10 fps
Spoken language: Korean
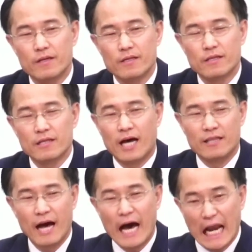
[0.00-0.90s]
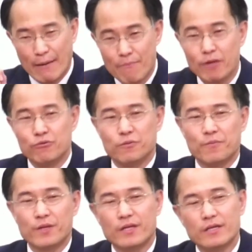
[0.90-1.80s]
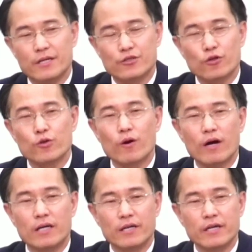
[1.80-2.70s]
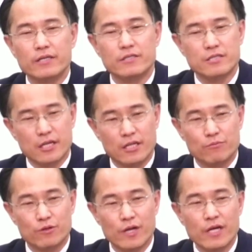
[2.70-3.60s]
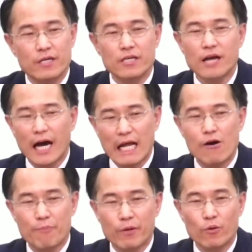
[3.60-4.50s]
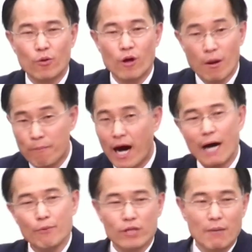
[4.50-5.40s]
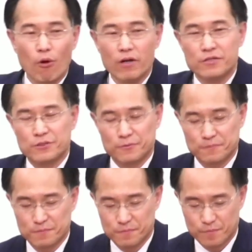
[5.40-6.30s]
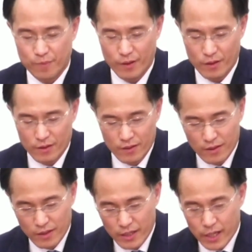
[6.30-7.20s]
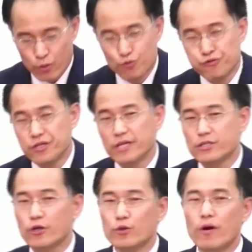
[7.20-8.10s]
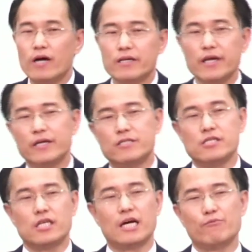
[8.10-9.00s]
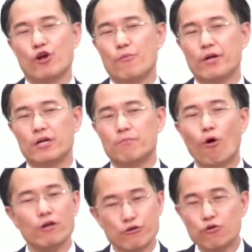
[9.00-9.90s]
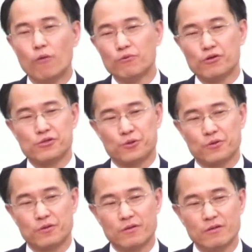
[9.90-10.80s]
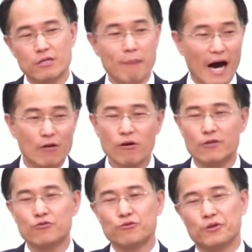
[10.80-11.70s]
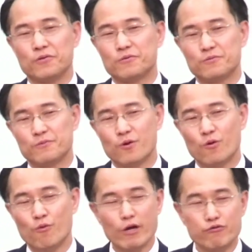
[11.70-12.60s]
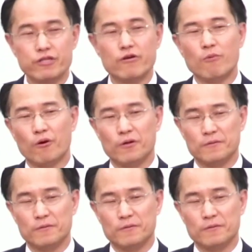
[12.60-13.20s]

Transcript: 단 하나만 빼고 예, 선과 악의 지식의 나무 이 하나만 빼고 마음대로 다 먹으라 그랬어요. 굳이 선과 악의 지식의 나무의 열매를 먹을 이유가 없는 것이죠. 그럼 마음을 놔두고요. 왜 굳이 그걸 먹어요?